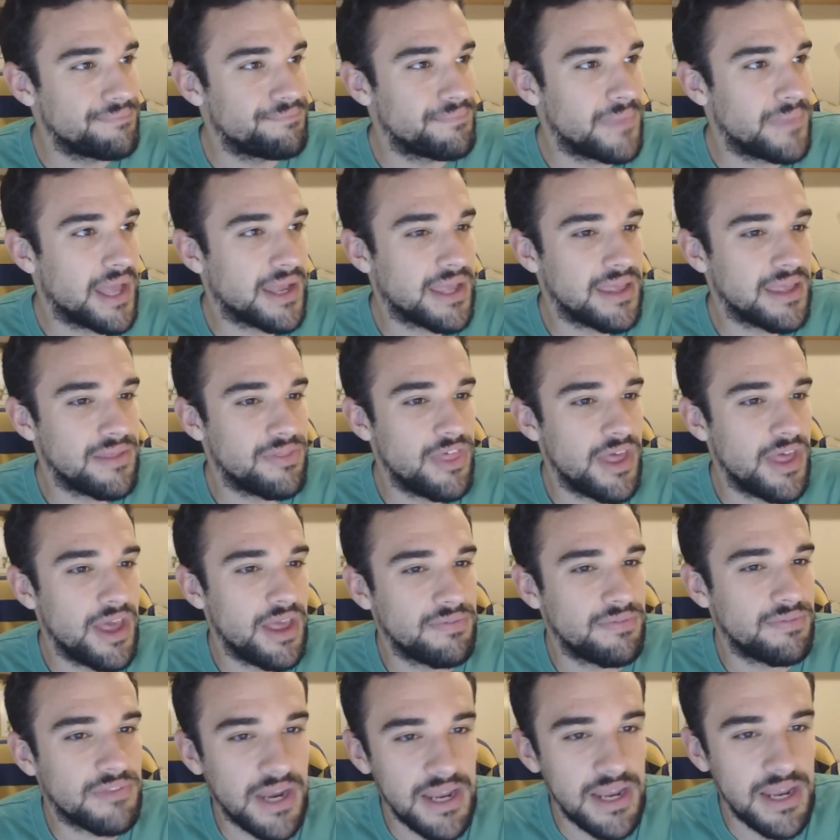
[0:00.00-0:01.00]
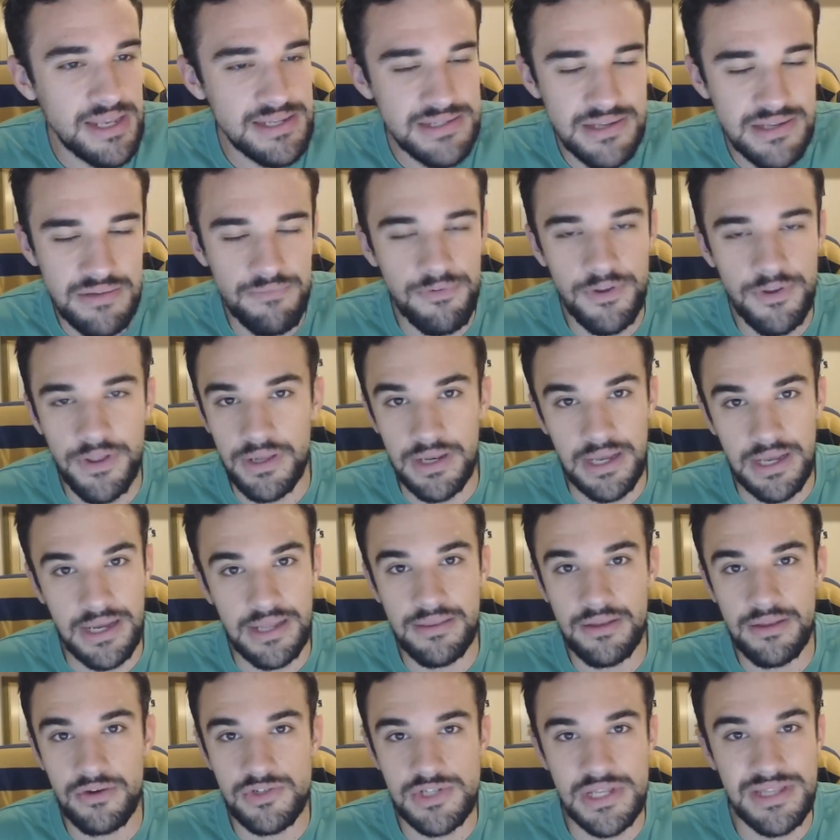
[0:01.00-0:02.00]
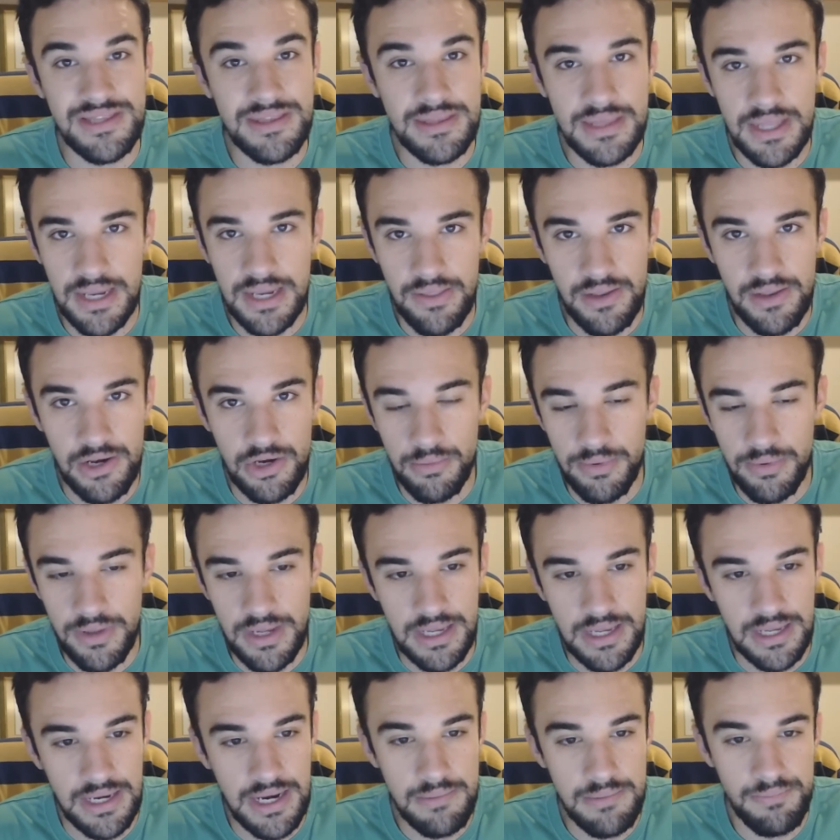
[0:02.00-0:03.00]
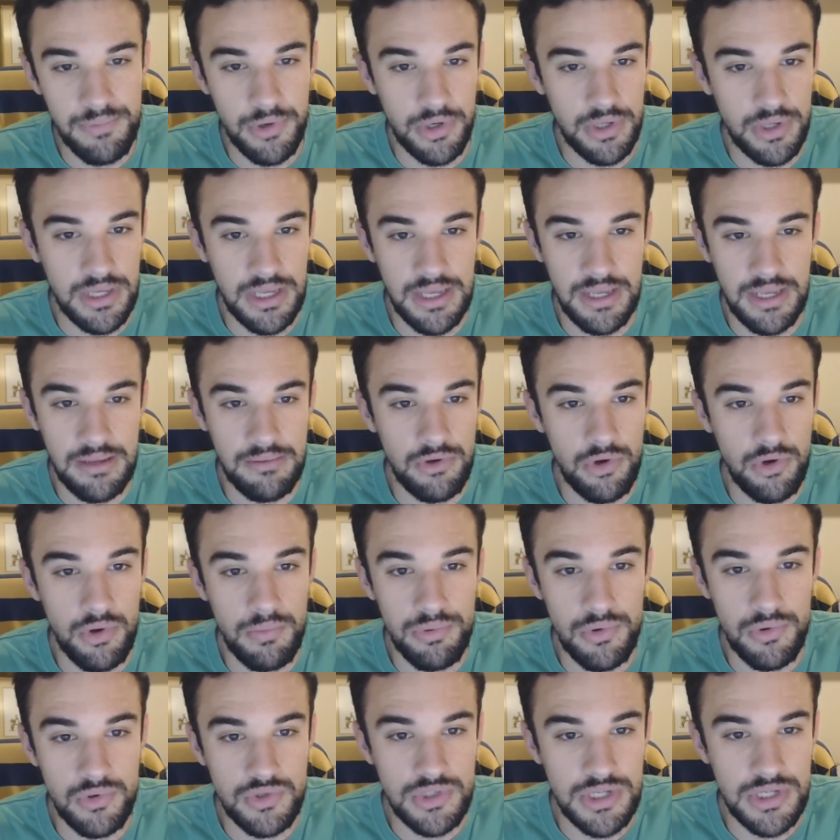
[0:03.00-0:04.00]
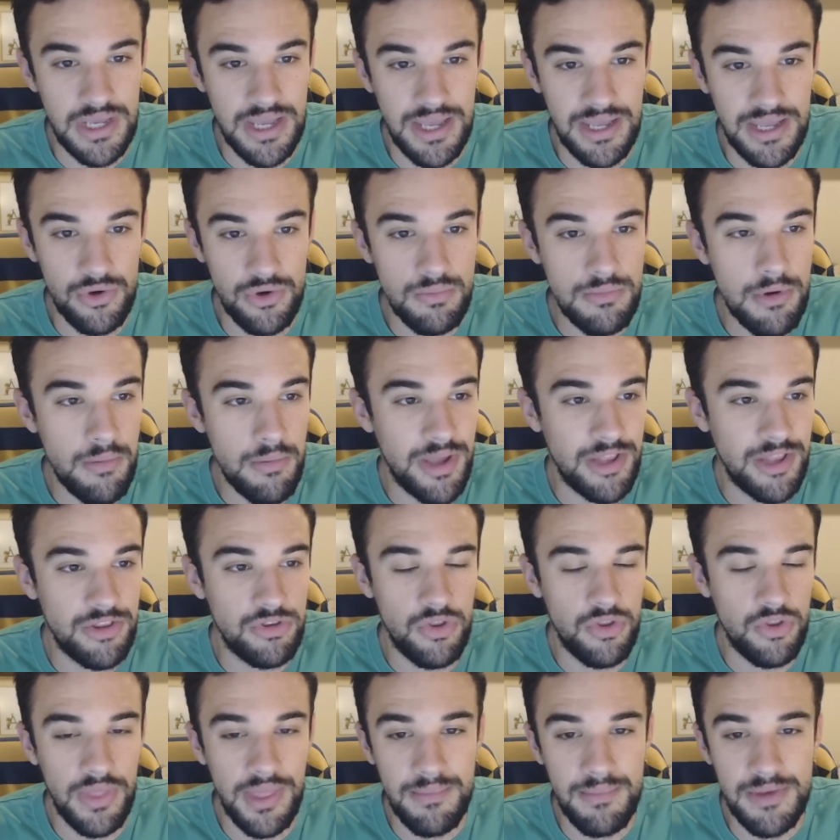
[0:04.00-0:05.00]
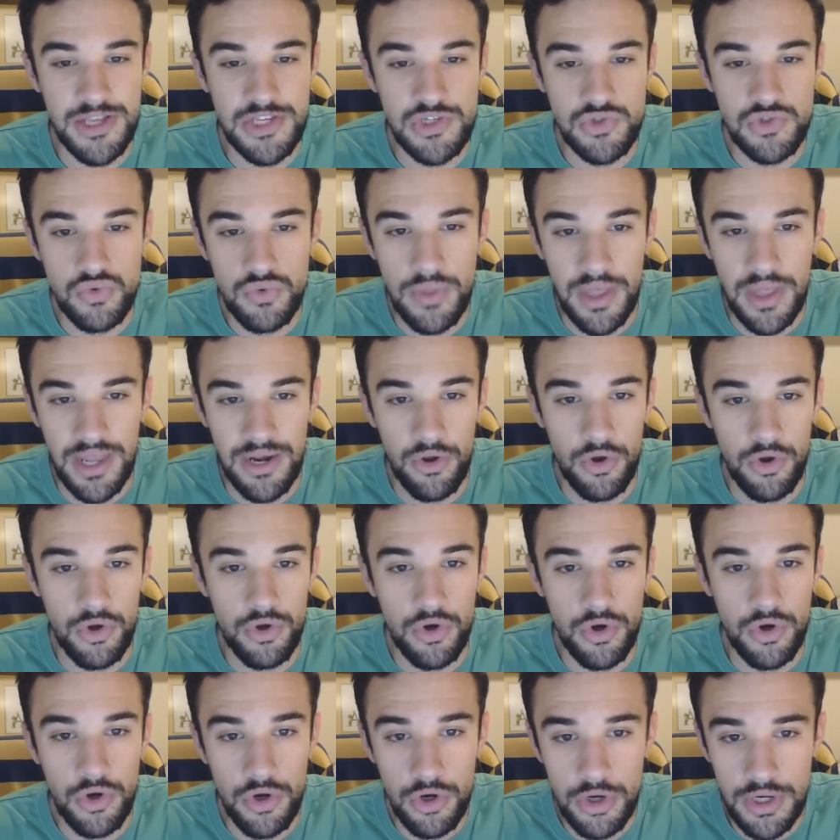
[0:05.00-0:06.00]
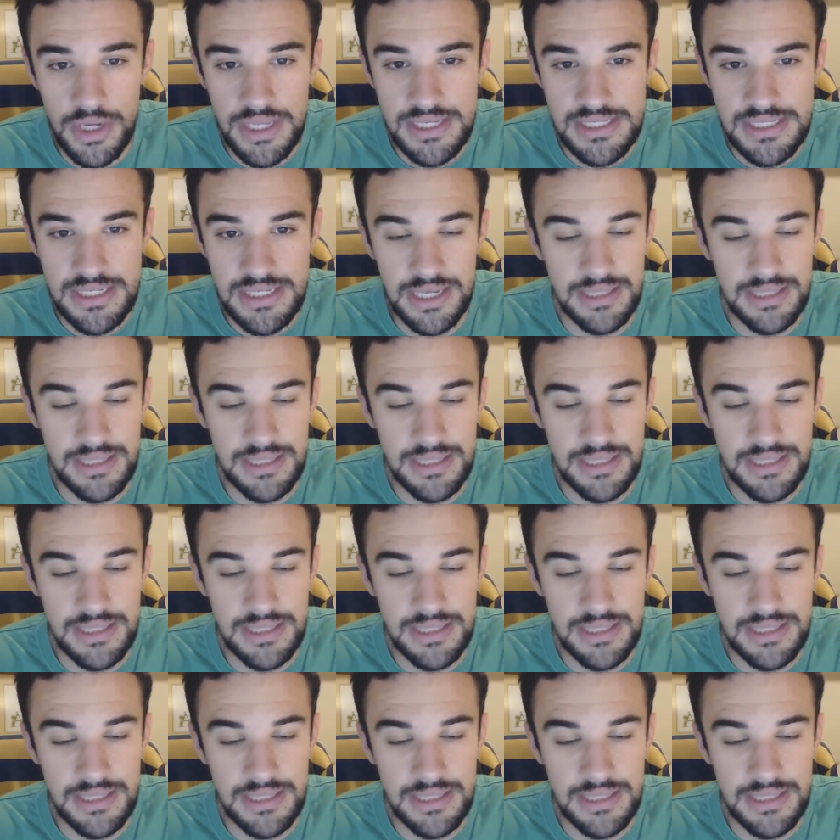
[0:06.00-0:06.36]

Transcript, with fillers: XD3, en fin, la gente no se entera del nombre del canal porque lo puse en un momento de mesuda en los cojones,